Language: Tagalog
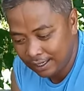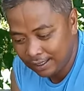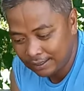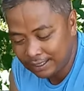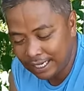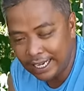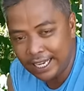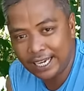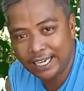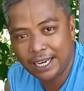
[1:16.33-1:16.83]

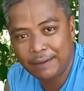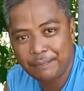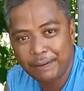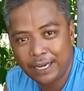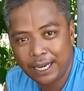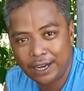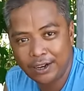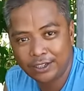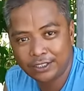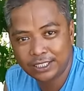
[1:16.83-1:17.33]
sayang na
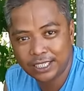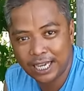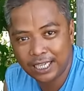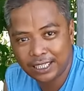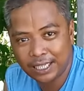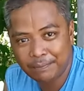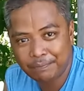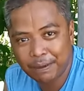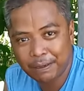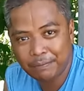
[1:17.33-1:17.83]
panahon sa
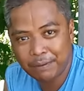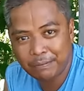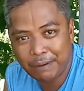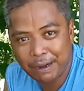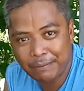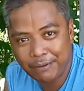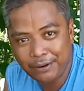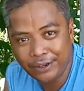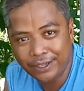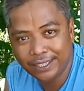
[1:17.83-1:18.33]
ating
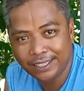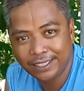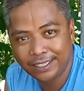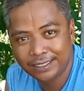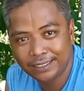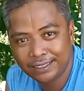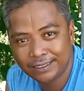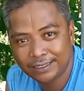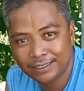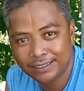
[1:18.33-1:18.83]
pagbababoy.
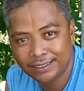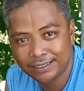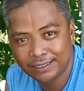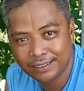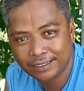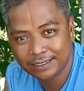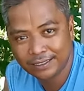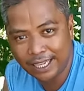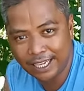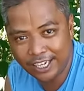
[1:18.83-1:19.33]

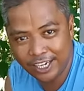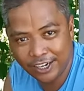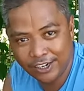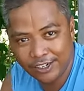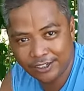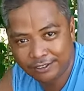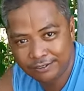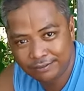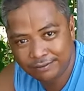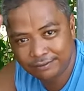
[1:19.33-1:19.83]
Thank
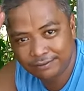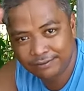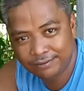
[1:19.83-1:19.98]
you!